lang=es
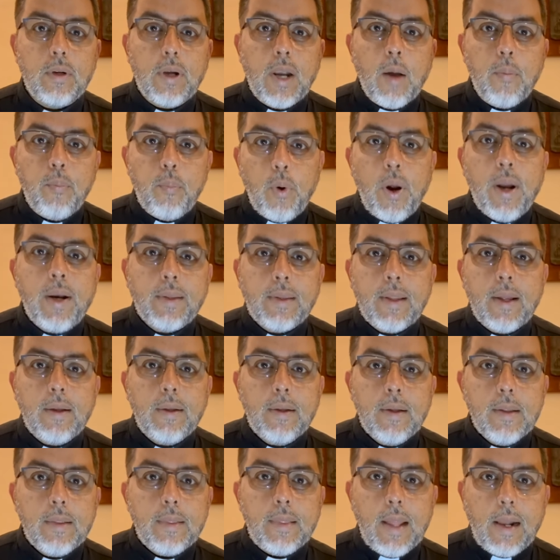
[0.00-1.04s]
las puertas
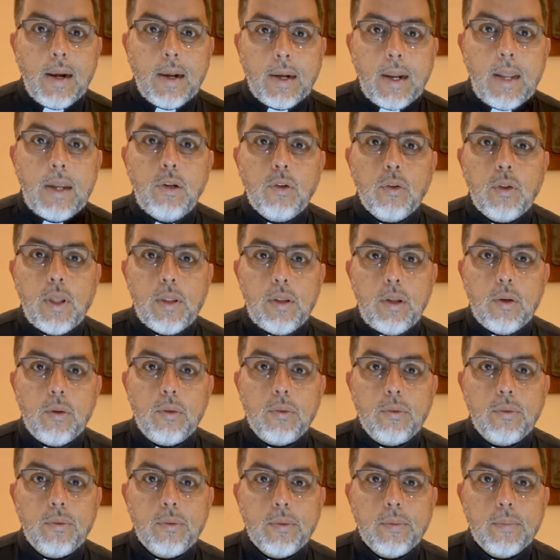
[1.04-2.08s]
del reino de
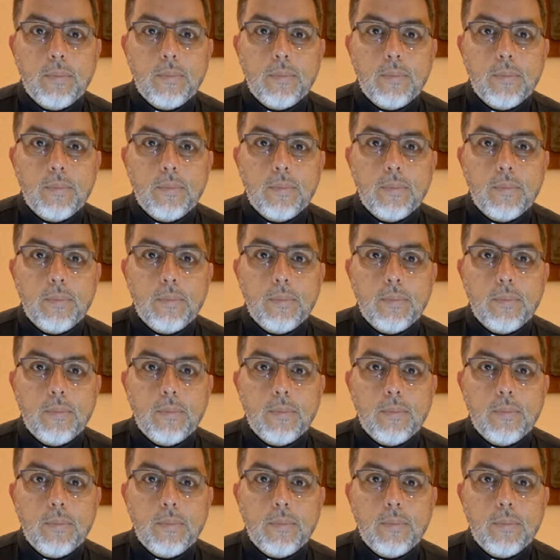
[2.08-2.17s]
Dios.